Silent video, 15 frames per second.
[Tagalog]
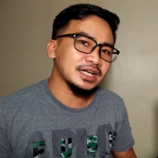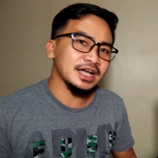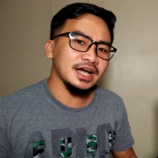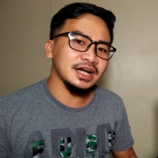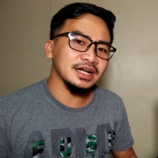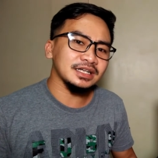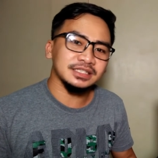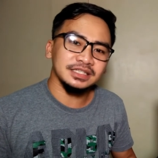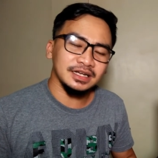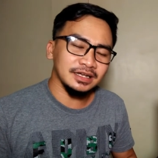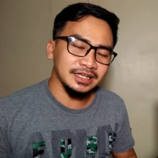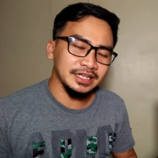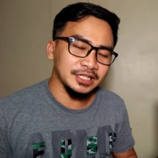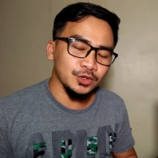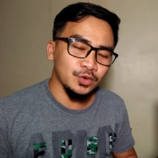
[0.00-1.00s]
kag
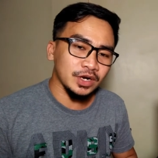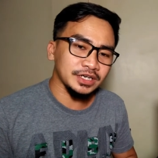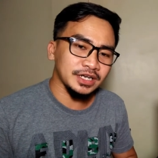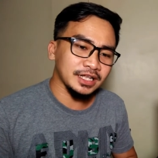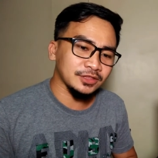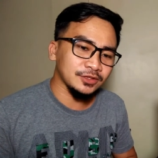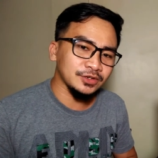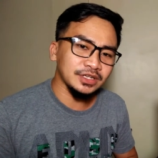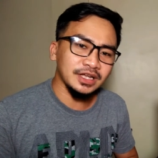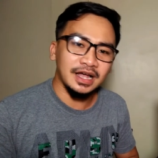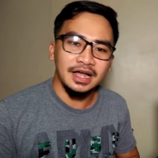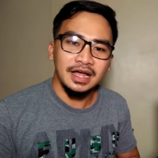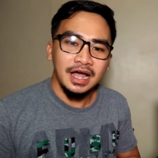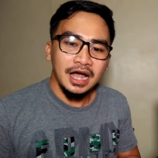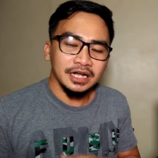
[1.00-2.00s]
sang ginatawag naton
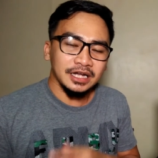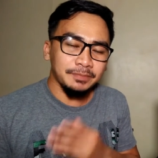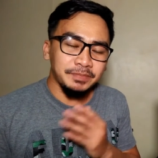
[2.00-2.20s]
nga